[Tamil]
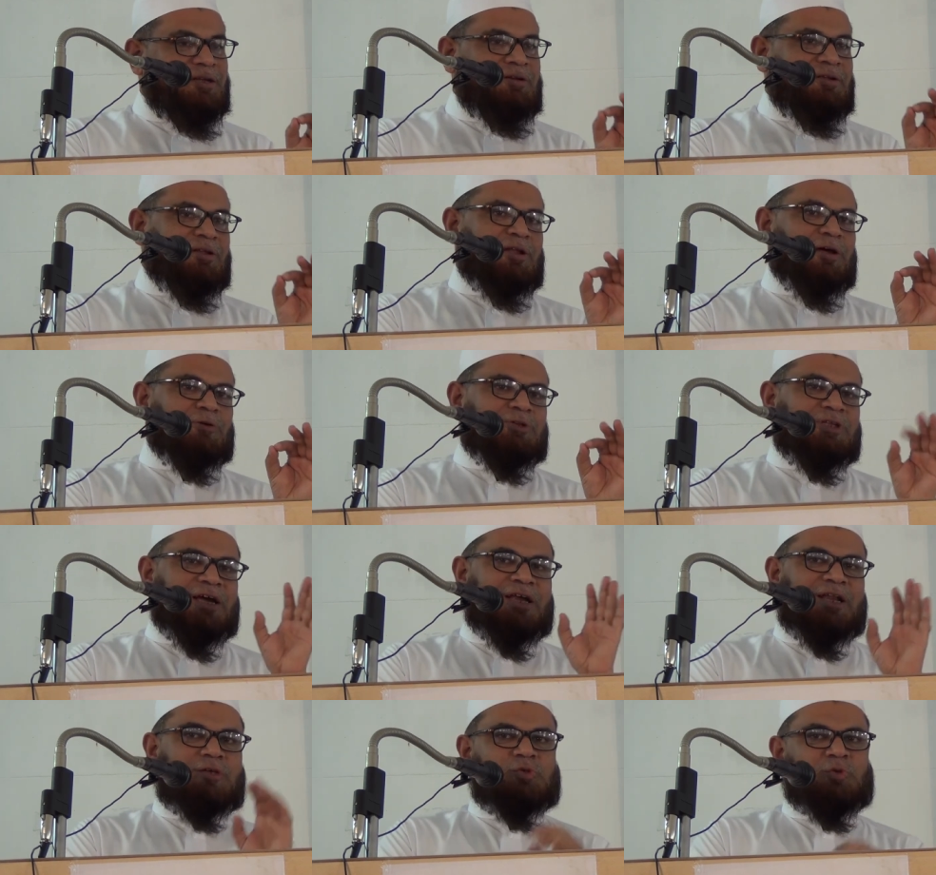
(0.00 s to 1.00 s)
என்று அல்லாஹு
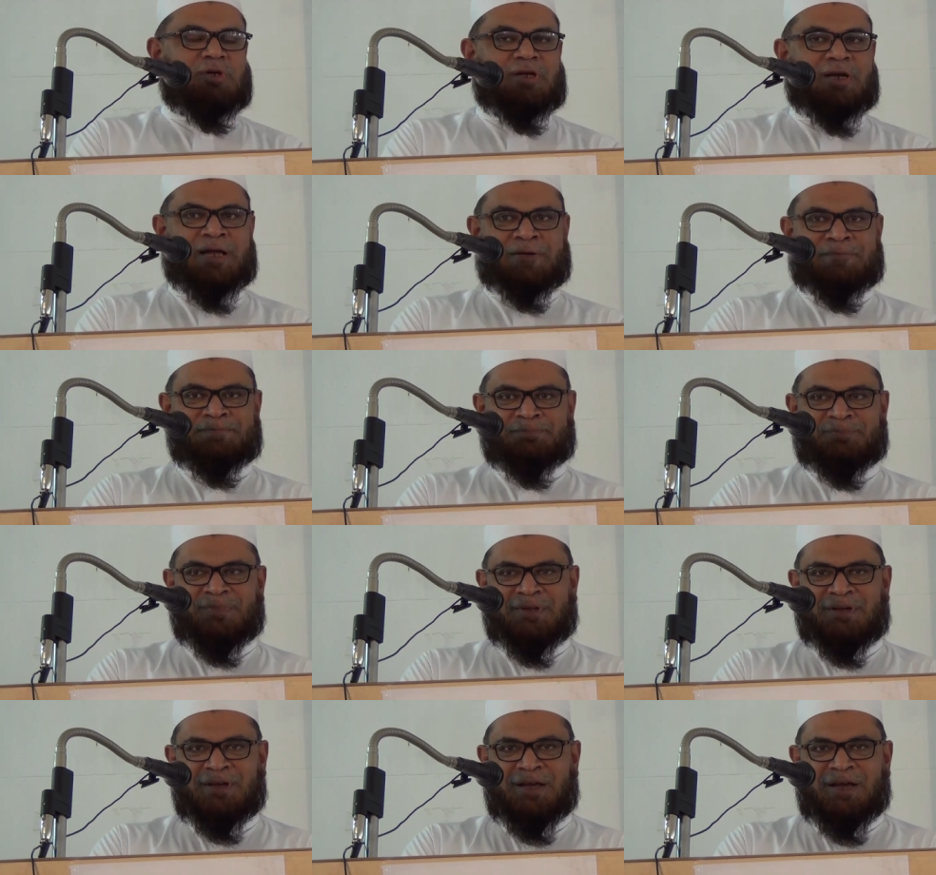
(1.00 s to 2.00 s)
தாலா சொல்கிறார்
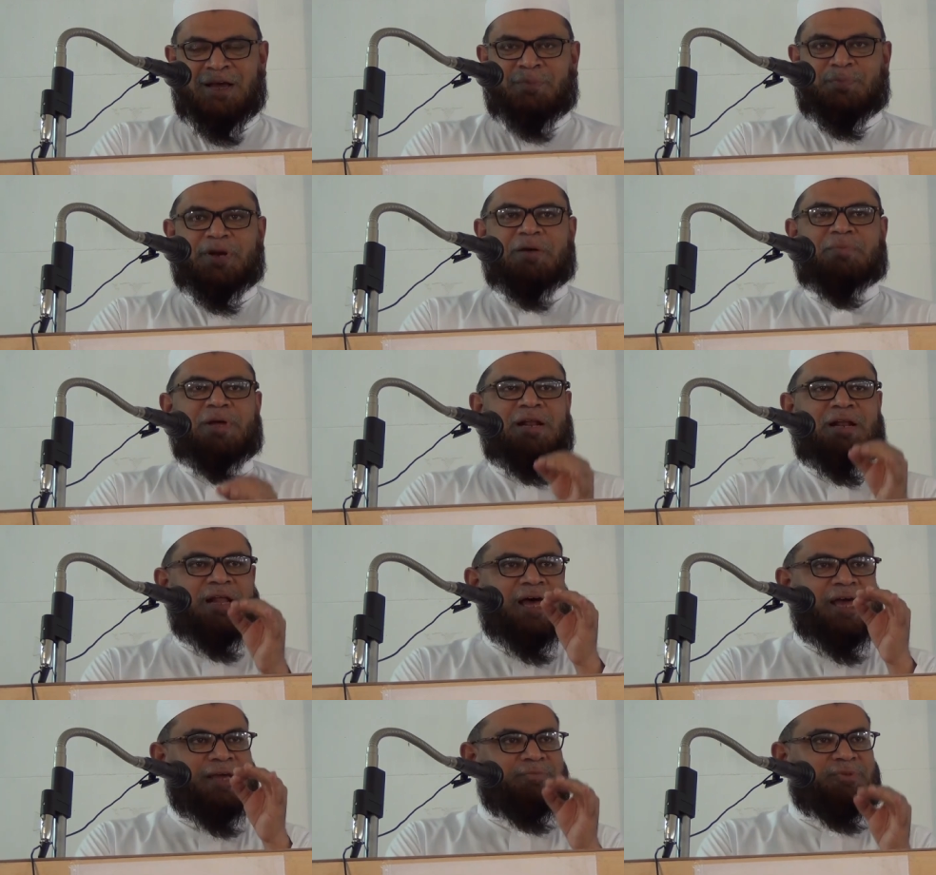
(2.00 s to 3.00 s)
இப்போ நபீல்
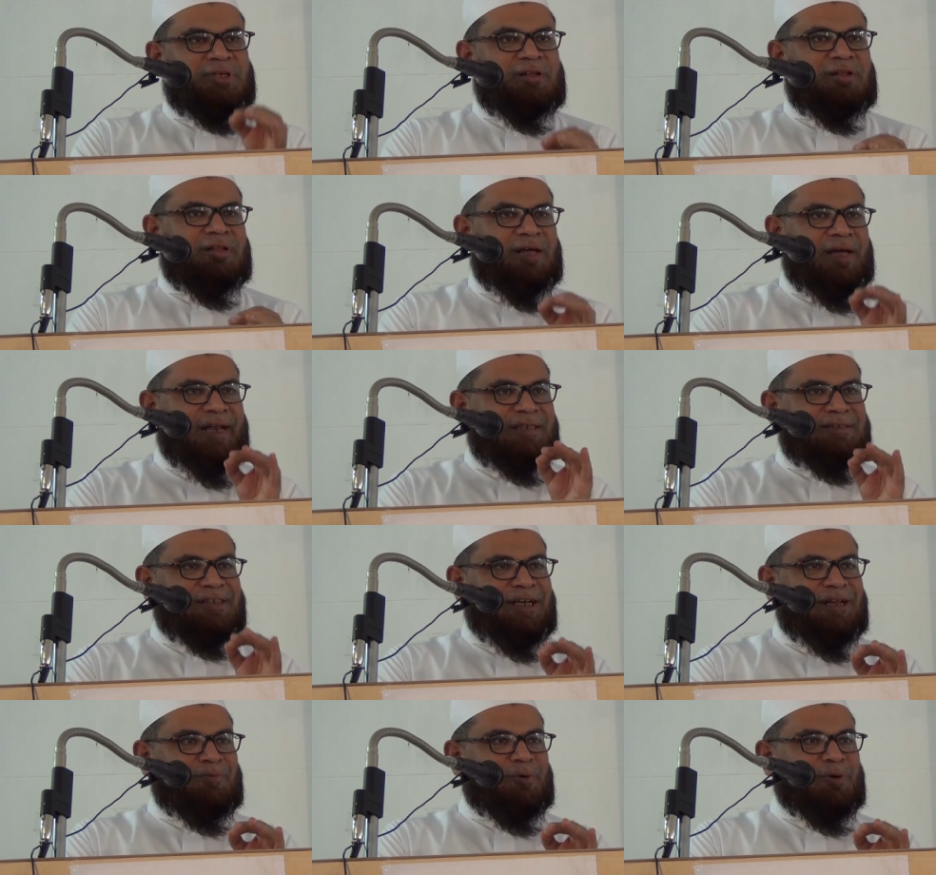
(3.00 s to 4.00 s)
நாயம் சல்லா அலி
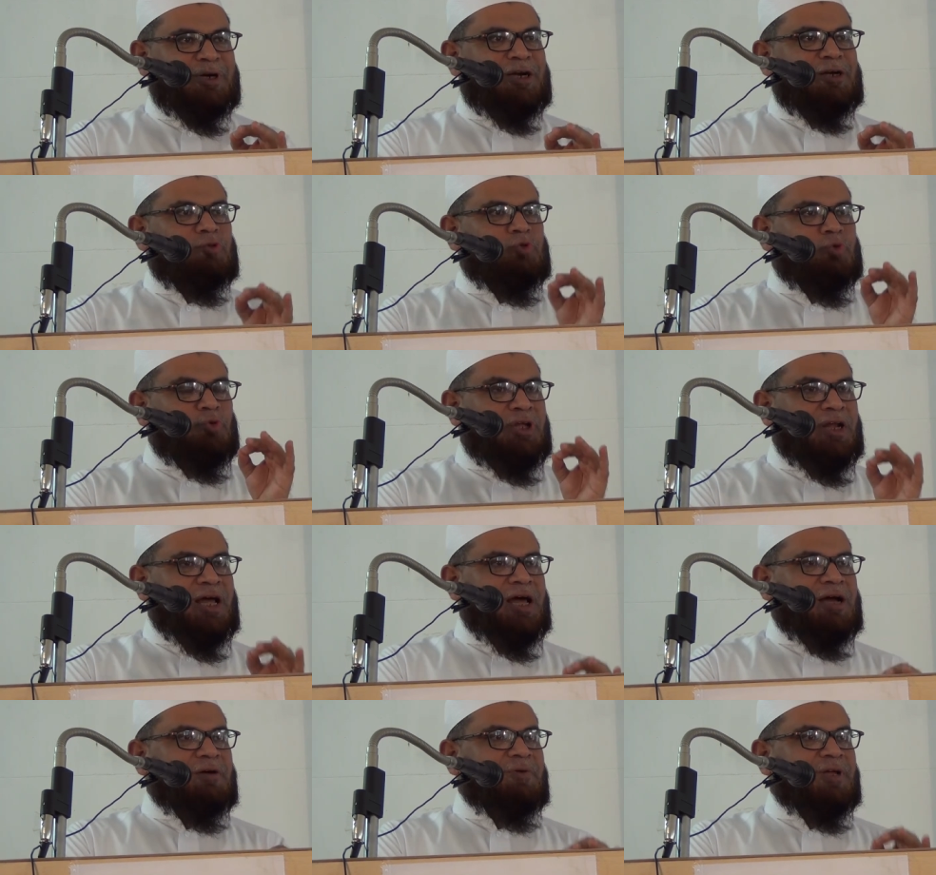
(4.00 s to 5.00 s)
செல்லம் அவர்கள்
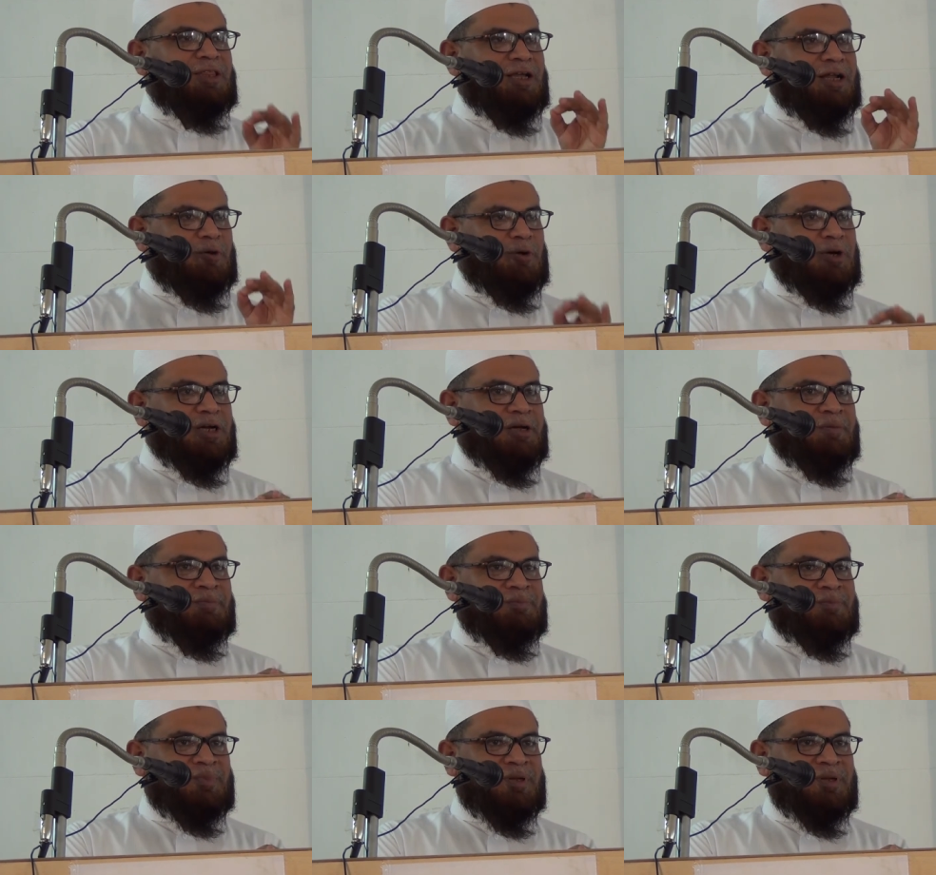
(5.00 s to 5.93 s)
தூதராக வந்த நோக்கம்